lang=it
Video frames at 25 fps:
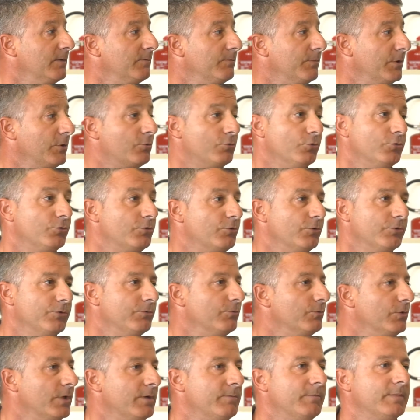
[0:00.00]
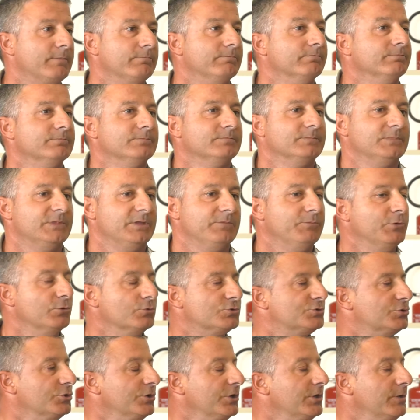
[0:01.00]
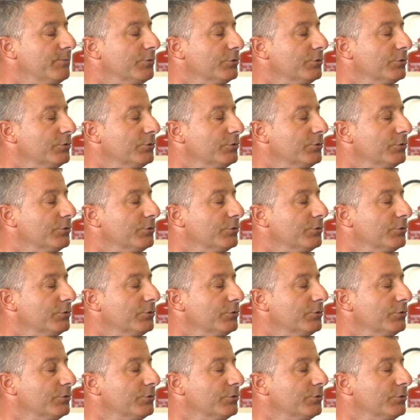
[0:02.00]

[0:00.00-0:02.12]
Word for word: per cui con una diminuzione di